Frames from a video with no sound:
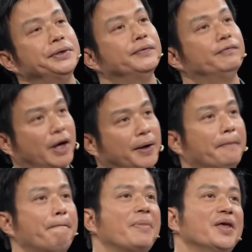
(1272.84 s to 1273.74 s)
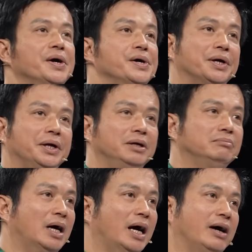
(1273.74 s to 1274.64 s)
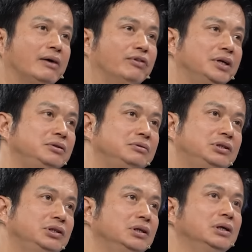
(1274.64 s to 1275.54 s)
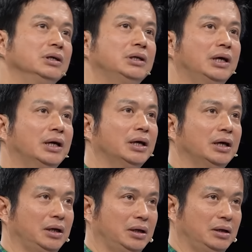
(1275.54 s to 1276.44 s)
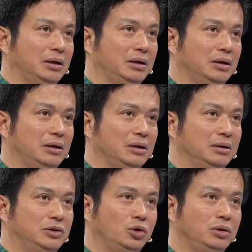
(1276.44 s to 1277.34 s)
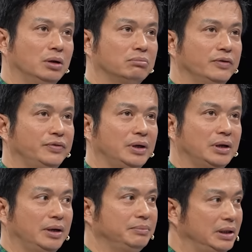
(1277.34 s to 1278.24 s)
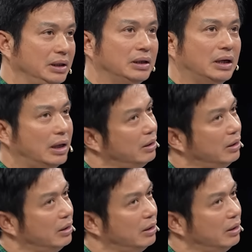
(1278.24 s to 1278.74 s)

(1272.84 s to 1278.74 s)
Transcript: Tỏi Vâng Ừ. thế nhưng mà vẫn chưa thể chốt được bởi vì em nghĩ